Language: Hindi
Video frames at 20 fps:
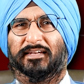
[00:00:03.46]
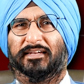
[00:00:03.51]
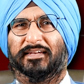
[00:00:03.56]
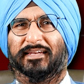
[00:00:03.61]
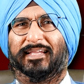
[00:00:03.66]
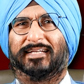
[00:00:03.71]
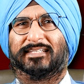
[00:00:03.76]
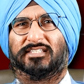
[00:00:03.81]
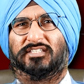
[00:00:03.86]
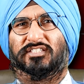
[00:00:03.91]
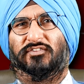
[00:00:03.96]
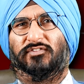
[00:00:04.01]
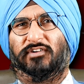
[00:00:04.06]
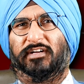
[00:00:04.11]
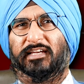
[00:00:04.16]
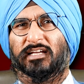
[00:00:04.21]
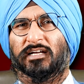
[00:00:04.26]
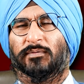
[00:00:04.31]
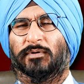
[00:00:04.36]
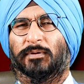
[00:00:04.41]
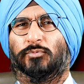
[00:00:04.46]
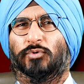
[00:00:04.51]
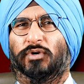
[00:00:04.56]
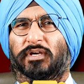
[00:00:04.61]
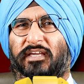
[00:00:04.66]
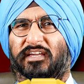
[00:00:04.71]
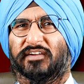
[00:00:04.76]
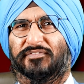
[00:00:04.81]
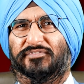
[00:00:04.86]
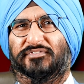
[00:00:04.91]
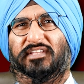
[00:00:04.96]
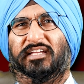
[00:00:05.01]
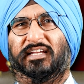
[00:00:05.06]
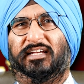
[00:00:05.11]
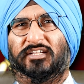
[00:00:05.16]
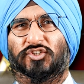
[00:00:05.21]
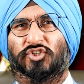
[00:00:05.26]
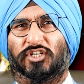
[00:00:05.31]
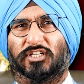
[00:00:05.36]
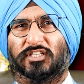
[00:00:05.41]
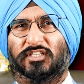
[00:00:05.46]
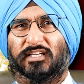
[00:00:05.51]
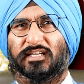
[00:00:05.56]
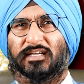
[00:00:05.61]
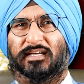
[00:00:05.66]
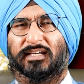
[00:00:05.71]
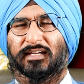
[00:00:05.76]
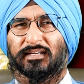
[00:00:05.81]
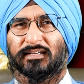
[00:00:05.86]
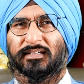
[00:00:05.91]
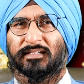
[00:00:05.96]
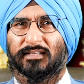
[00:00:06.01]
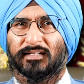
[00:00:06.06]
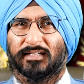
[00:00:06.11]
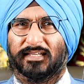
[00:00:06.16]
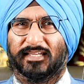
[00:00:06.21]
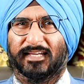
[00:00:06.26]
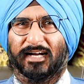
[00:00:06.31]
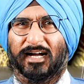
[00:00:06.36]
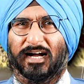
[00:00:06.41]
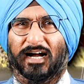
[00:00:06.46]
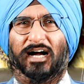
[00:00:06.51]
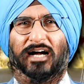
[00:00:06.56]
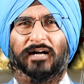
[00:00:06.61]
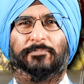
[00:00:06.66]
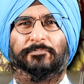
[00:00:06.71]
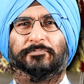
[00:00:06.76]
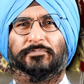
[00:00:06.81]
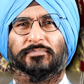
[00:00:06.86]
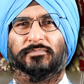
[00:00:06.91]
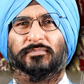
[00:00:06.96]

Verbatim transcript: नेक्स्ट दिवाली हम आपको गिफ्ट देना चाहते हैं कि आप